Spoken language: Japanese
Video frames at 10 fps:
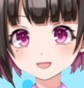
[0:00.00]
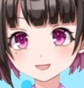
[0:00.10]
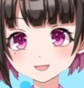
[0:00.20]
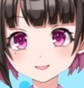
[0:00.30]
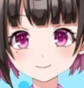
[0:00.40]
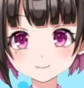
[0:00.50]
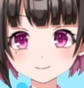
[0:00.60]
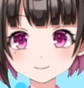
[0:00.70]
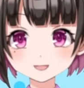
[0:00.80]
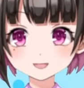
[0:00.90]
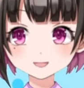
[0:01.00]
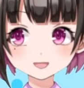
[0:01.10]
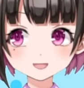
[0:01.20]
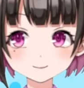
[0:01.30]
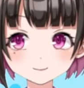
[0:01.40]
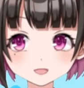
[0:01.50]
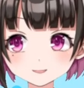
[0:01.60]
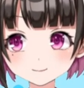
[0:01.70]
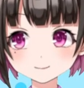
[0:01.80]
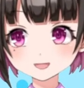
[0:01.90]
この右にモーベルグい
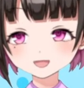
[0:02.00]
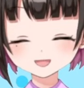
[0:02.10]
て。